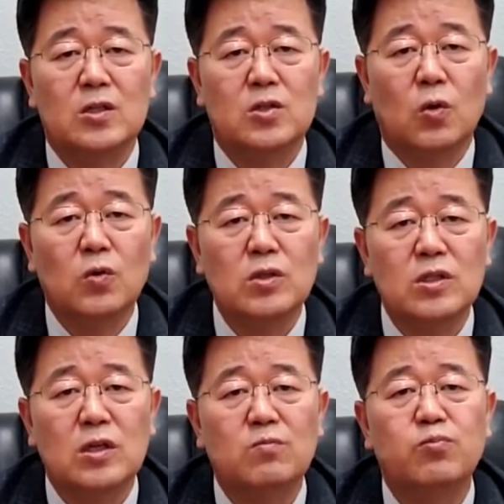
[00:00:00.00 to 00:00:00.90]
좋은
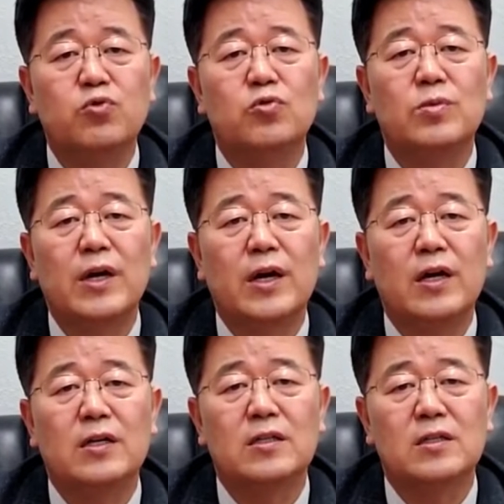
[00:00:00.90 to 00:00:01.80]

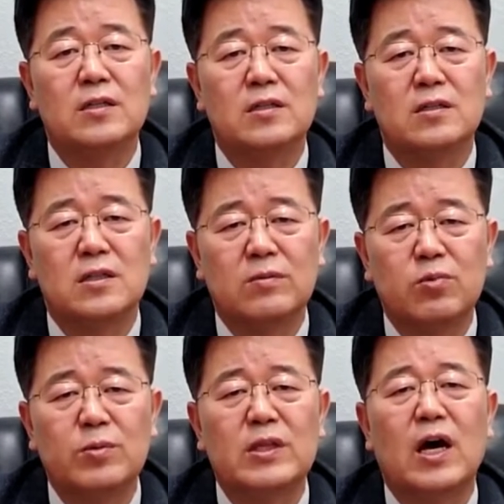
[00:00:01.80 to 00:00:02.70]
성품의
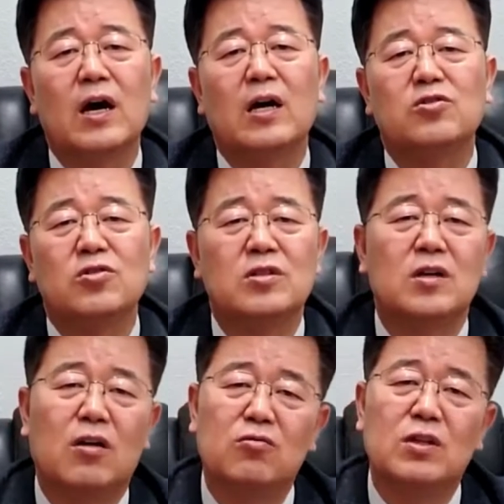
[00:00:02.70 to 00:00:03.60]
성품이 다
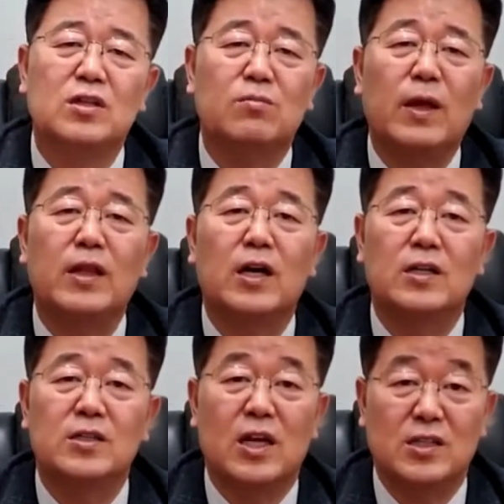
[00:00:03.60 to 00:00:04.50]
갖춰진 가운데서
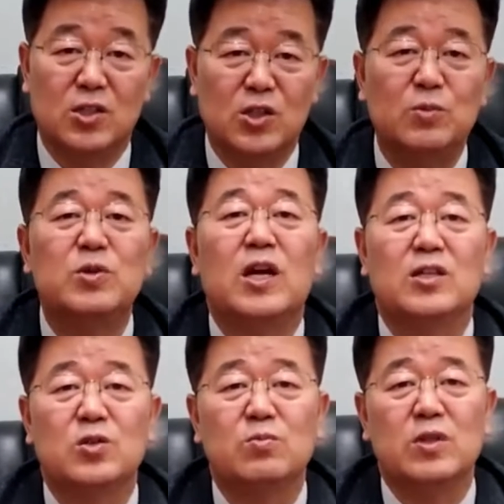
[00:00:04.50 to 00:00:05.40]
만나기는 사실은 쉽지는
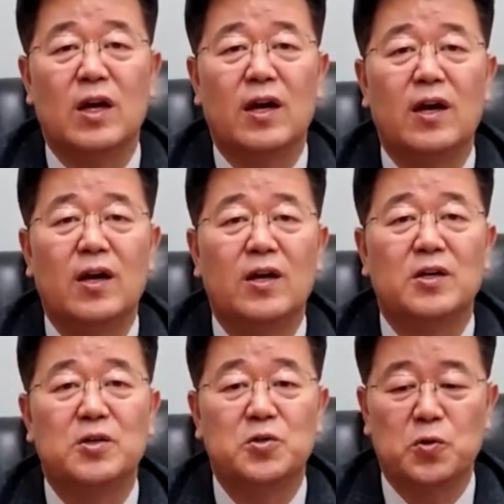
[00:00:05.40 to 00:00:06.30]
않습니다.
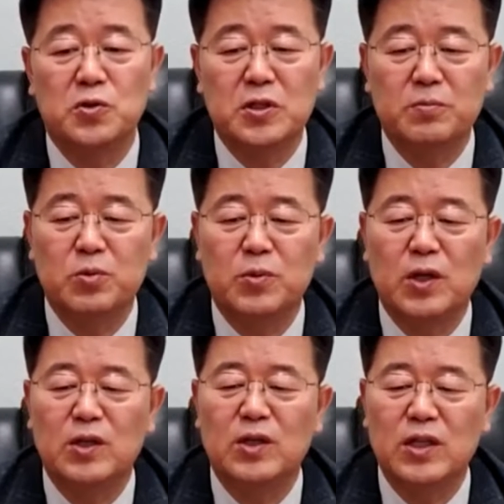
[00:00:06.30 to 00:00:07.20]
그 좋은
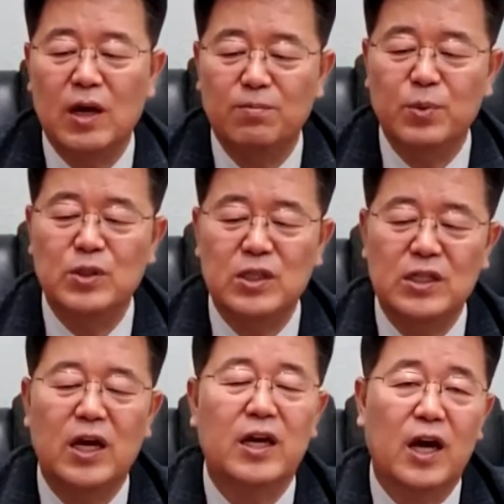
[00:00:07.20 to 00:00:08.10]
성품은 그 다음 번째
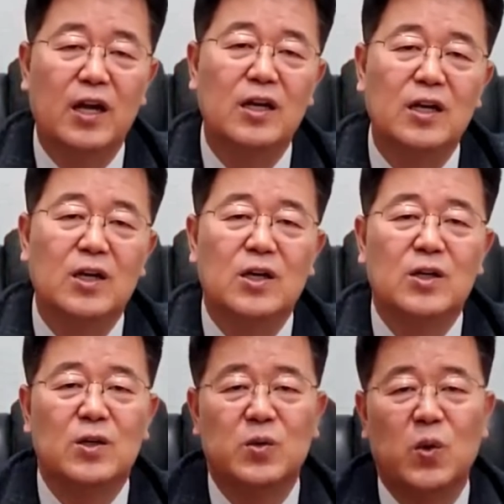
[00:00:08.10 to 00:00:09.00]
이야기할
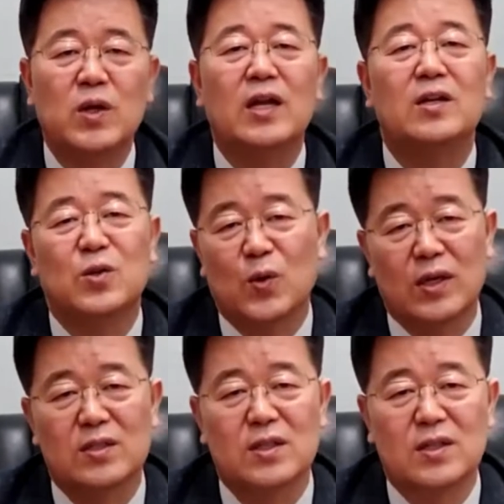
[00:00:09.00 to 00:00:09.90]
그 고난을
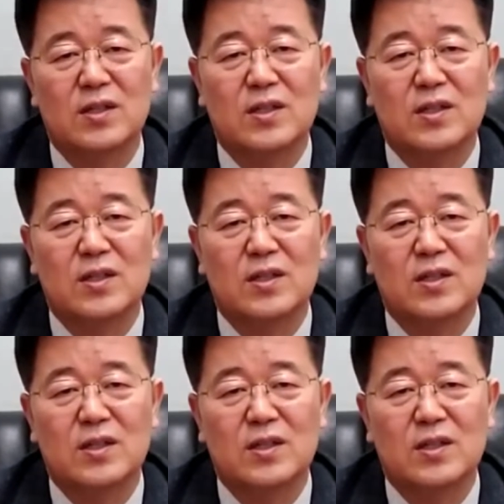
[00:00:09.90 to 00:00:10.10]
통해서